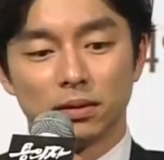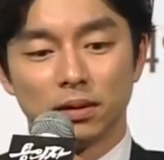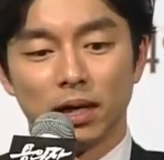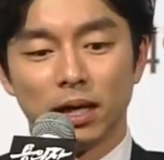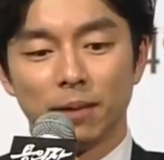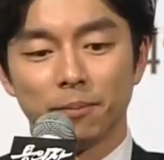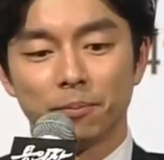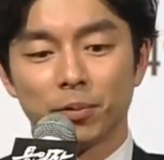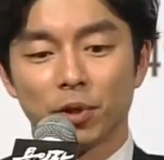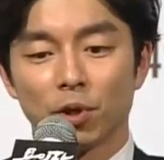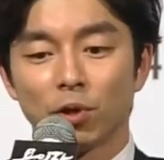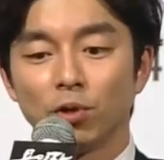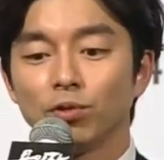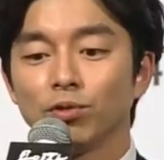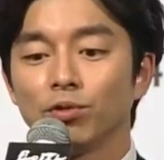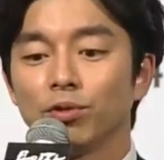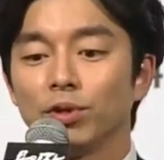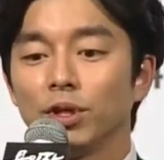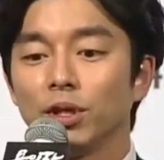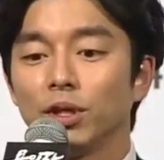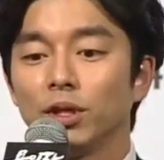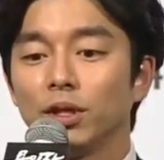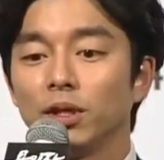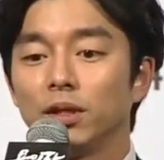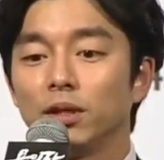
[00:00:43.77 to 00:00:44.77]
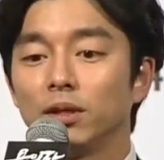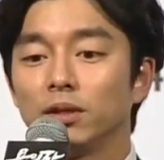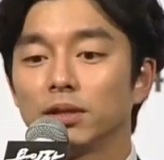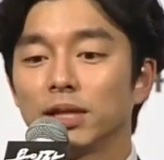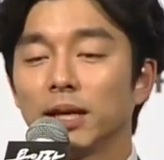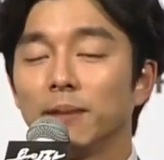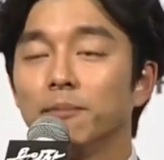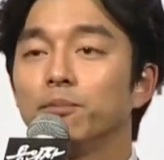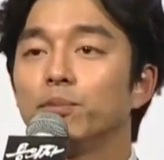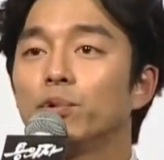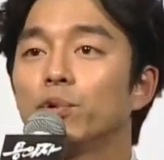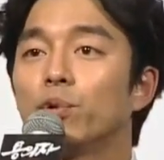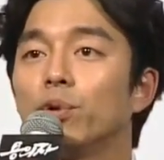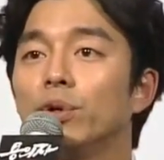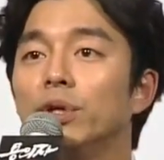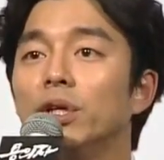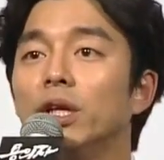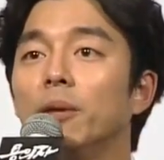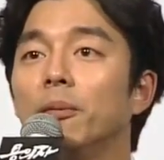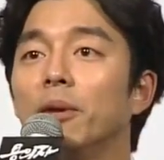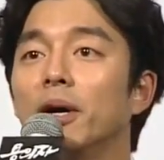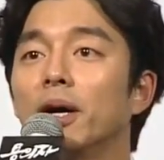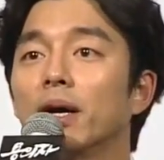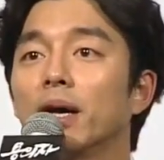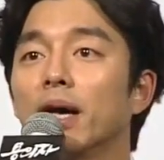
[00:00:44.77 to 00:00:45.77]
합격률이
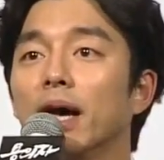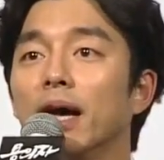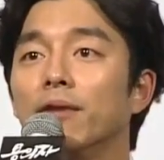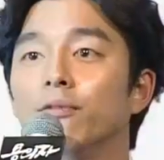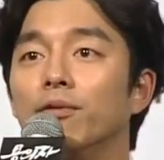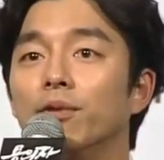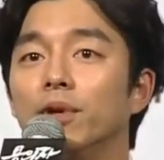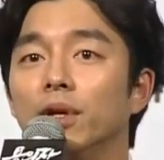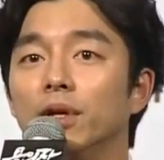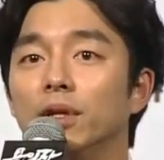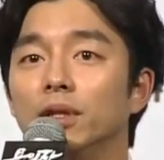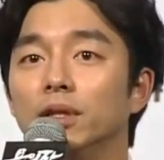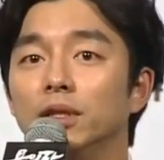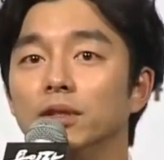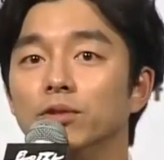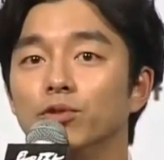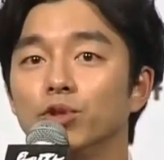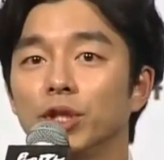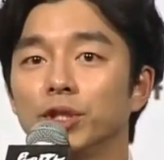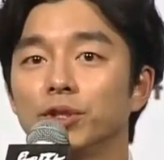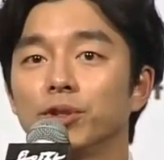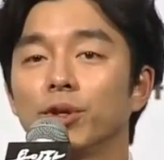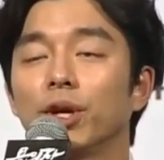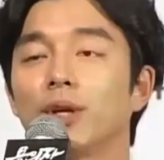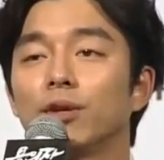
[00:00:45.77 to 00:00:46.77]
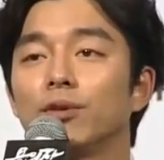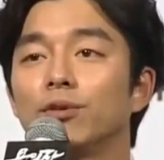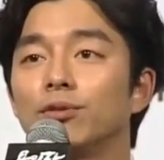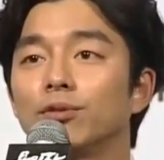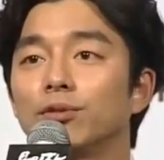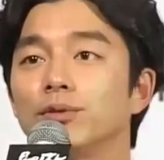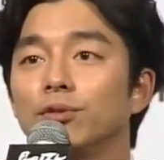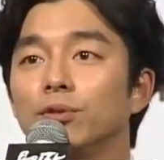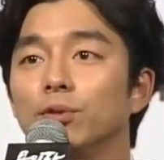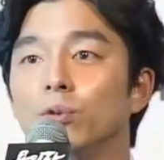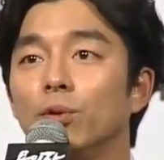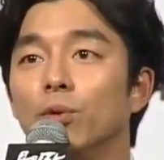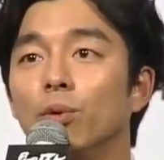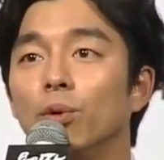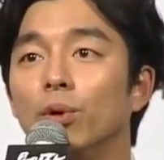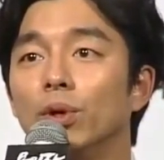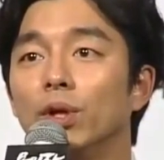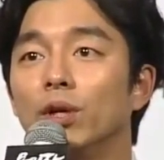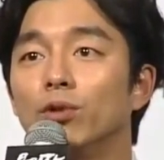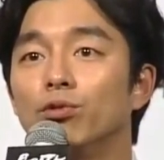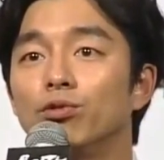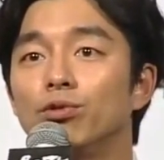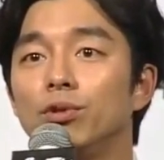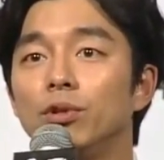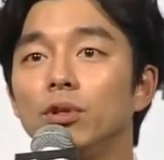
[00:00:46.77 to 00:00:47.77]
3% 이내밖에 안 되는 최종의
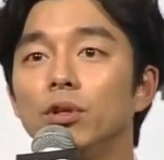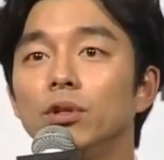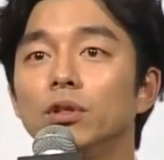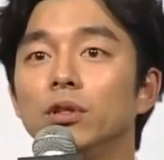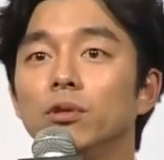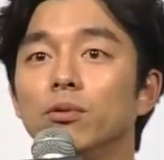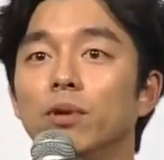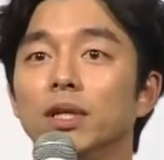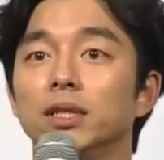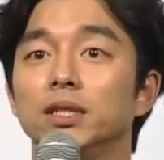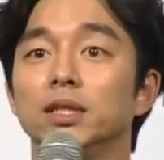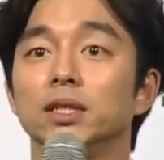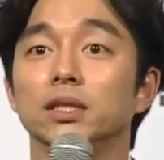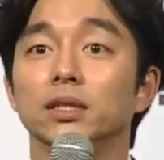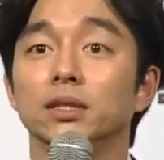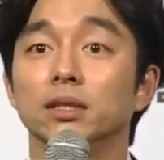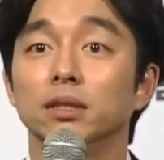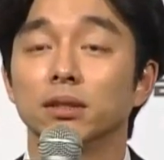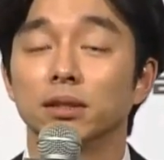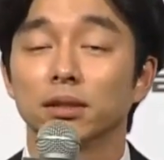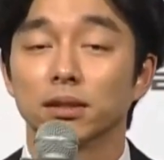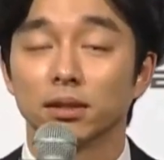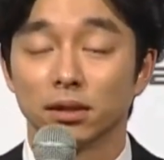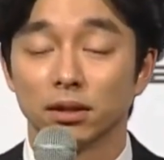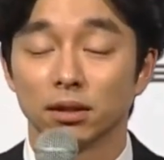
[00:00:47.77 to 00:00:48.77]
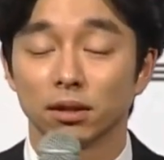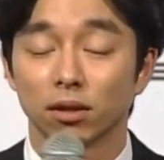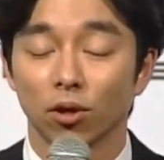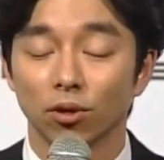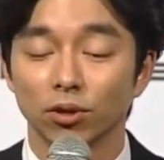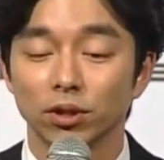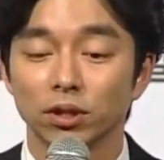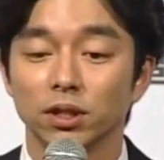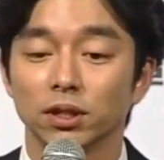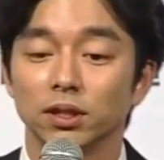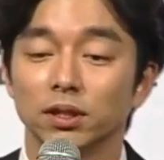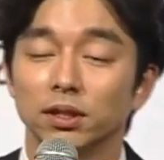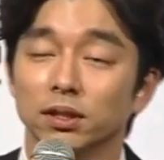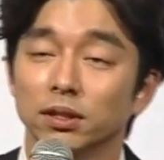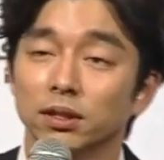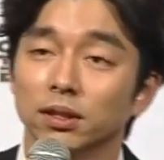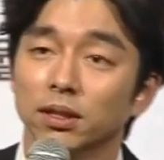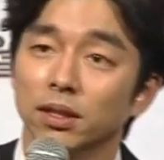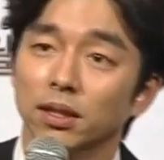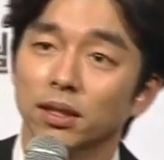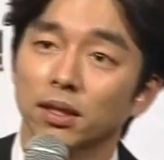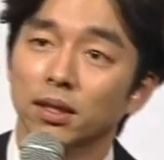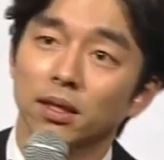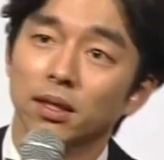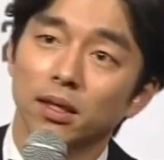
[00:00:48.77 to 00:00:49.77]
특수요원의 훈련을
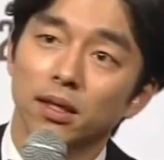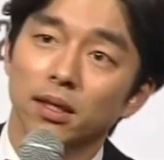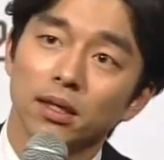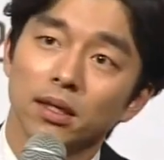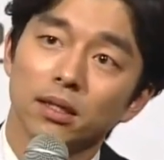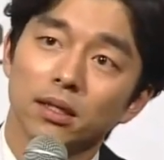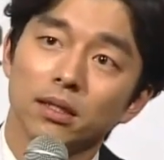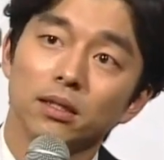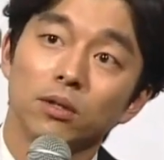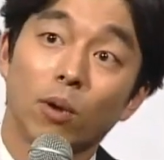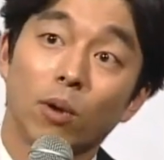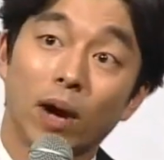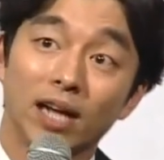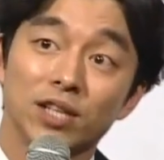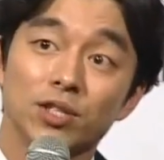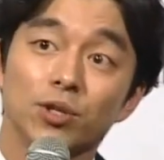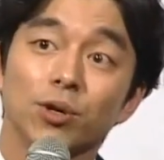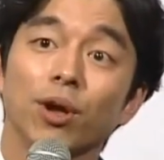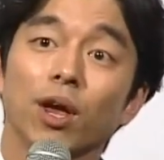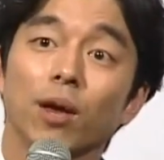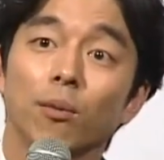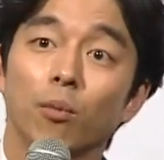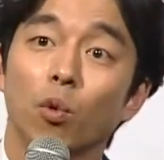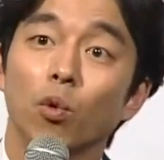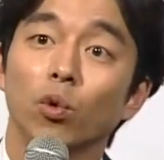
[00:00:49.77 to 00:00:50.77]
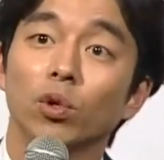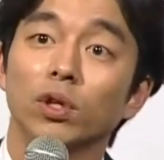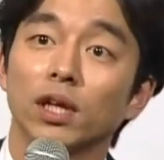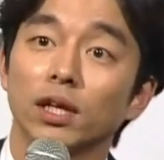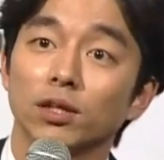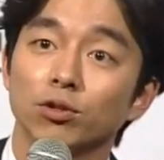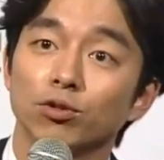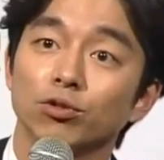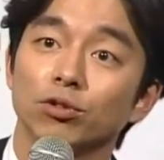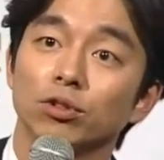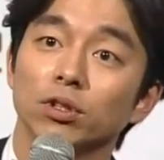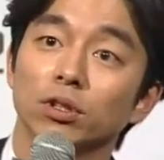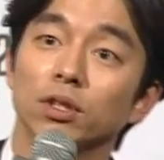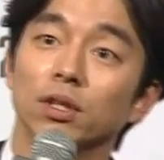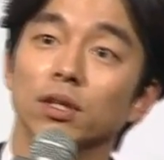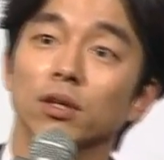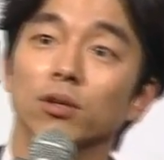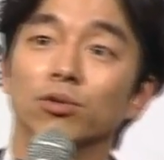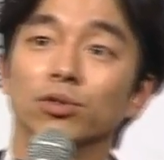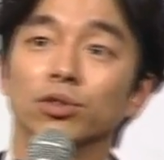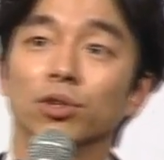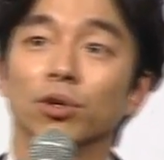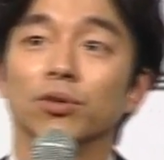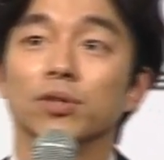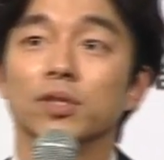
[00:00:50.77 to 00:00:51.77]
거치는 그 과정의
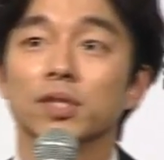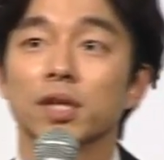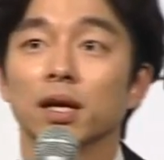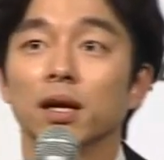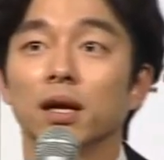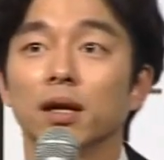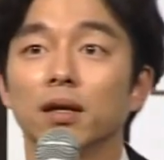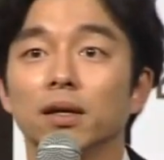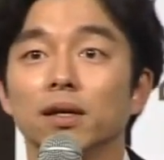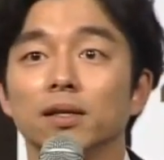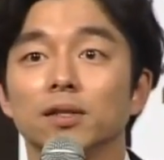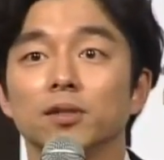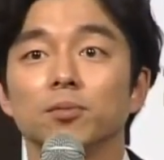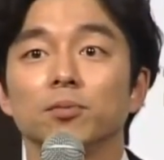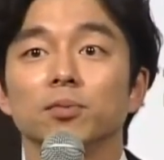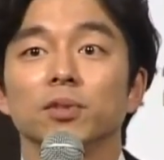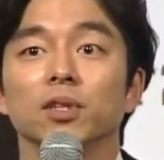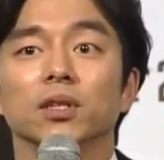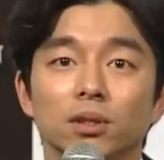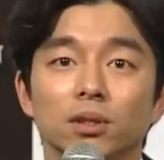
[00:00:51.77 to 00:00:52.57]
몽타주들이라고 저는 생각을